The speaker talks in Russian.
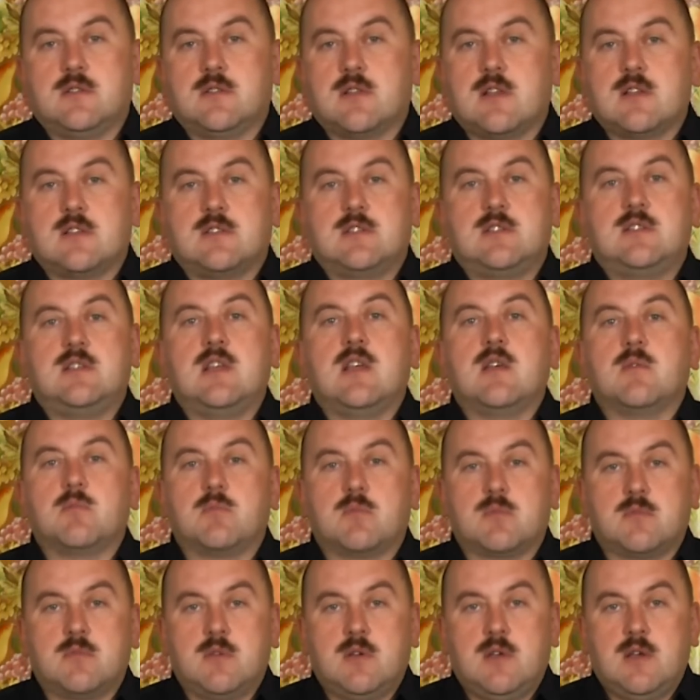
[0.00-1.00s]
на
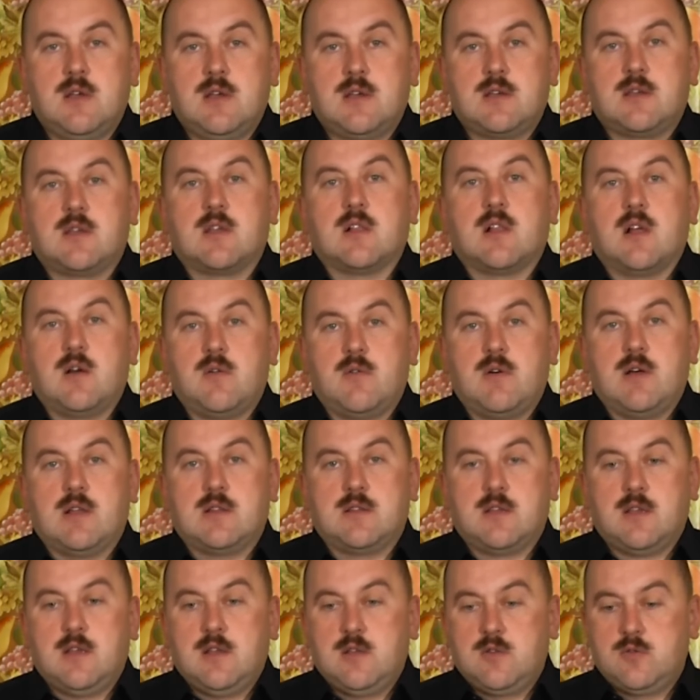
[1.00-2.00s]
7
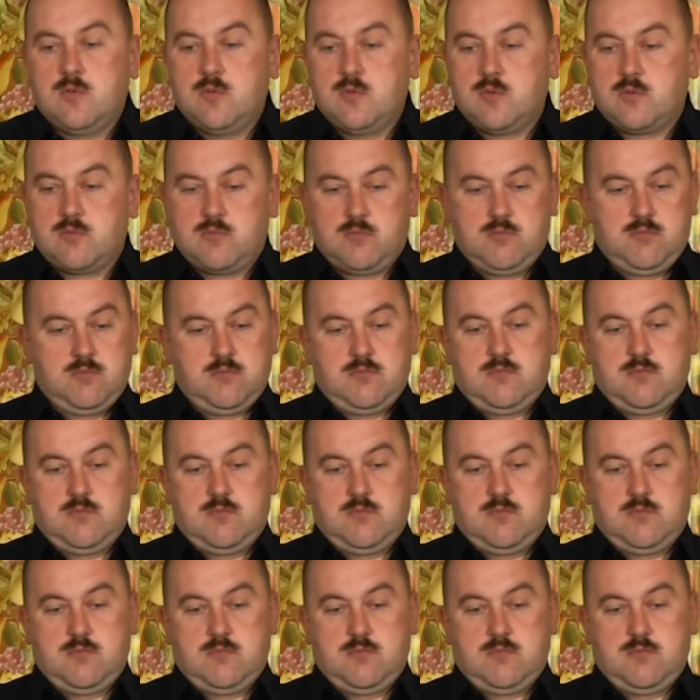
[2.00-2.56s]
киловатт, ну,